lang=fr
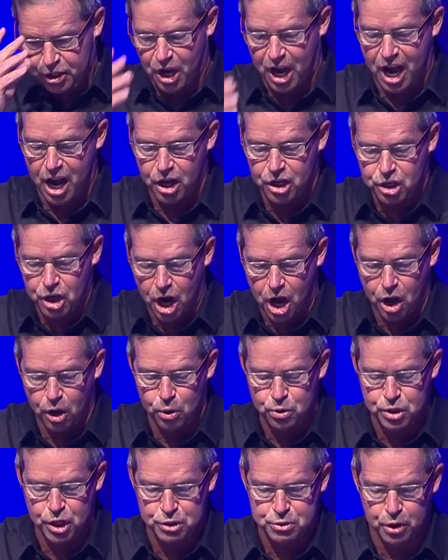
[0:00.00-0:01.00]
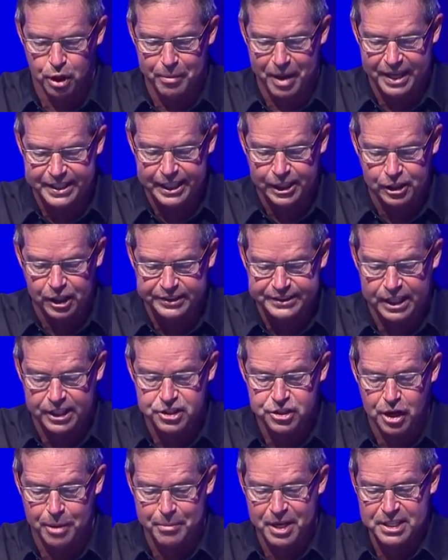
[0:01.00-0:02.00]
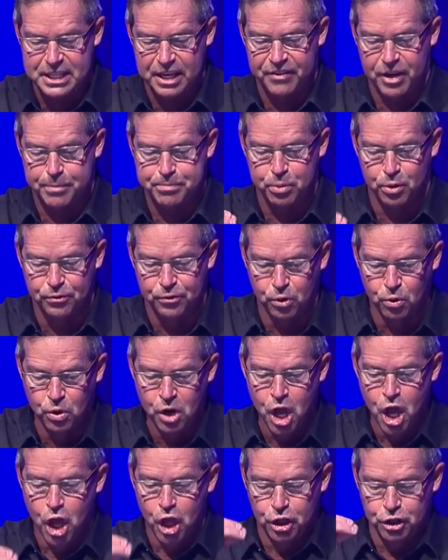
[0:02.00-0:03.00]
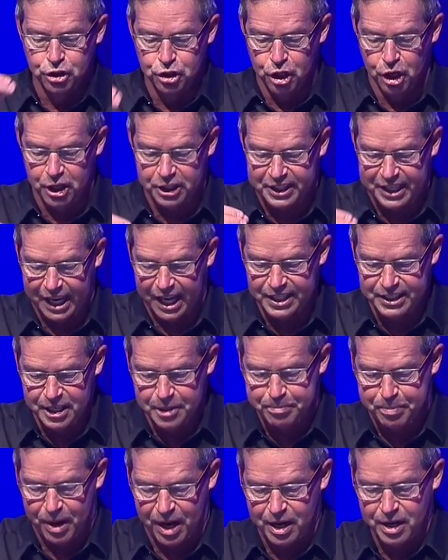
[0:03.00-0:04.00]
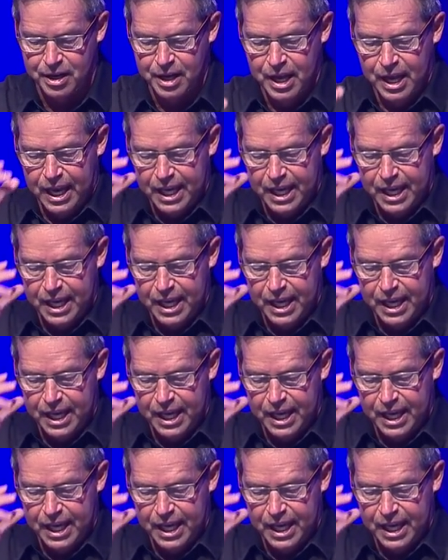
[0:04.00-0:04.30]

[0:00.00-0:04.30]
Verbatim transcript: que encore aujourd'hui, remarquez que le texte commence avec pour vous, ne craignez pas.